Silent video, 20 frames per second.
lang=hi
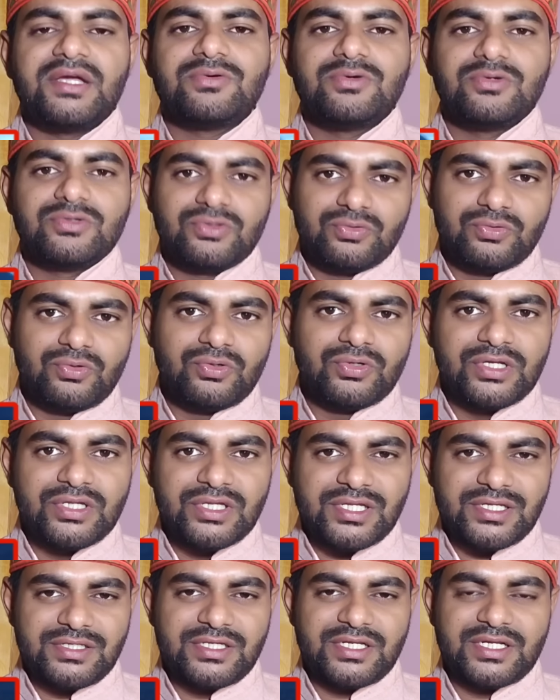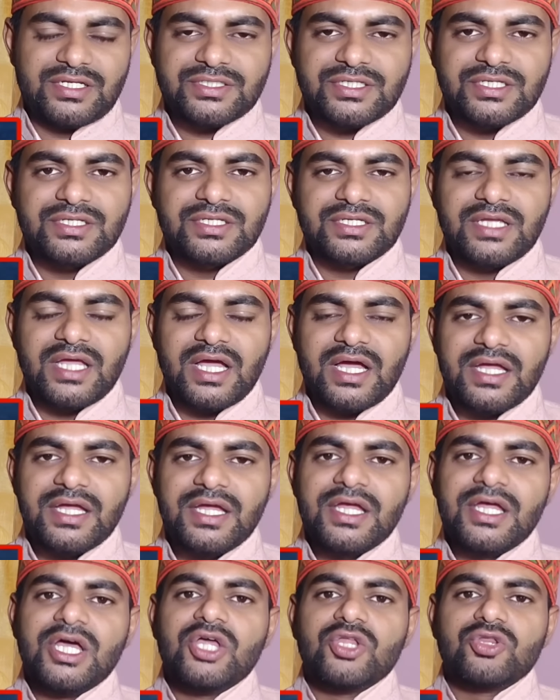हैं खुद उन्होंने निरीक्षण किया
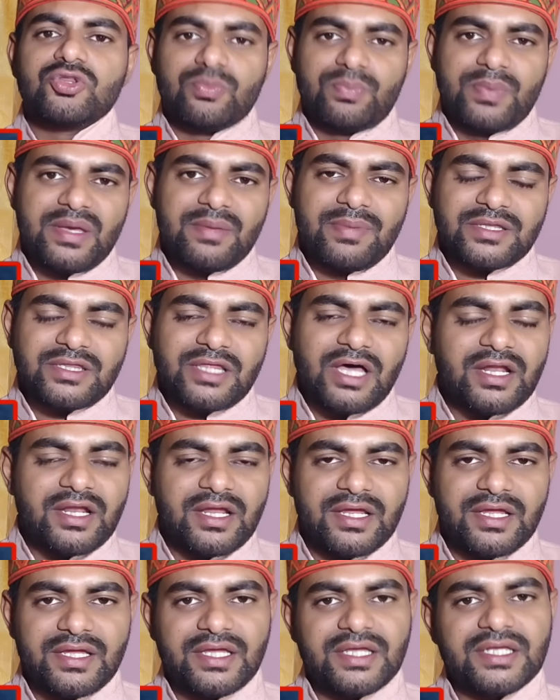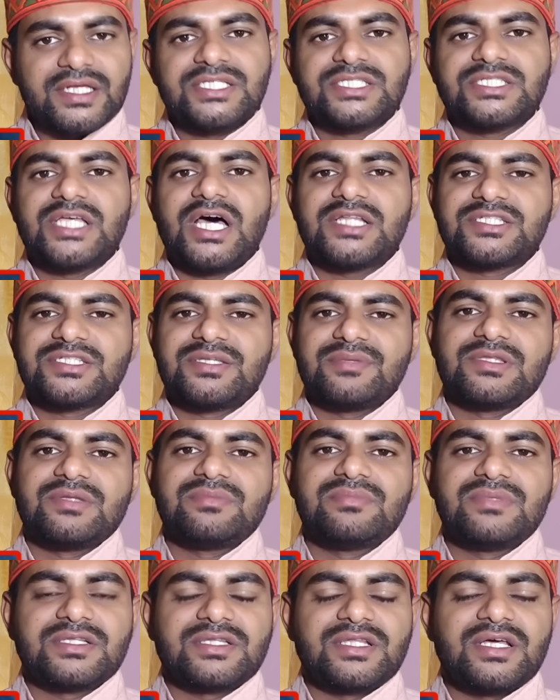है तो वे बता रहे हैं कि सात
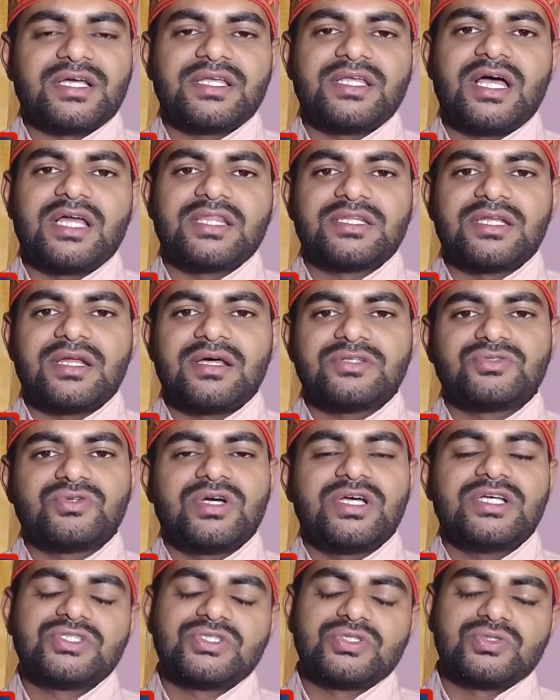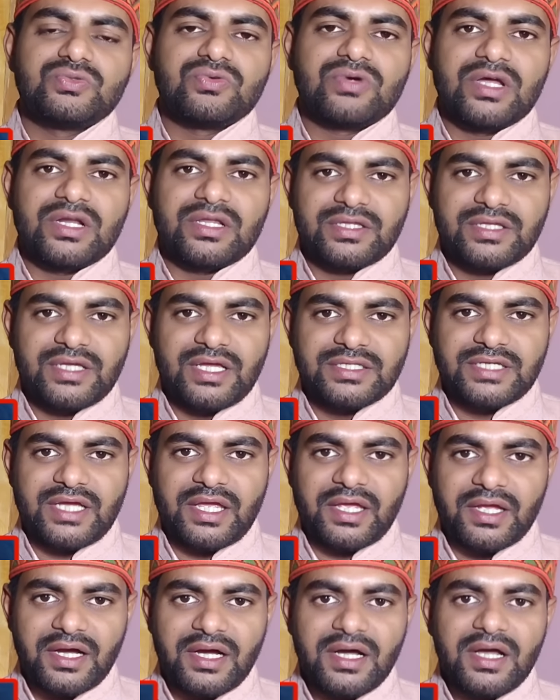सितंबर तक यात्रा जो है शुरू कर दिया
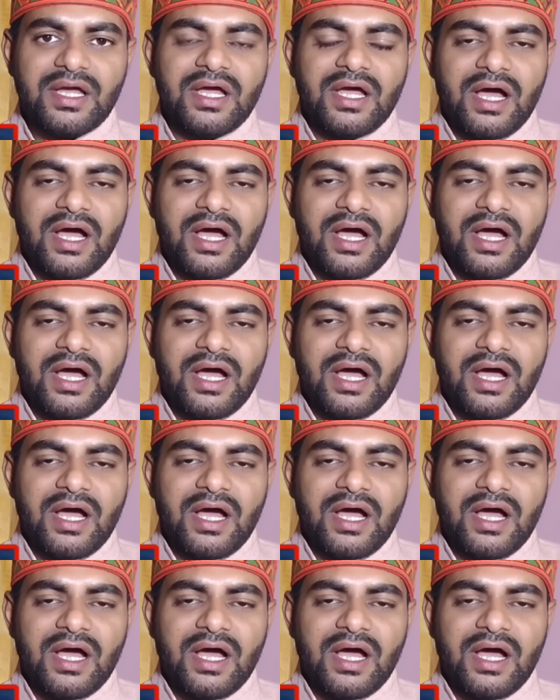जाएगा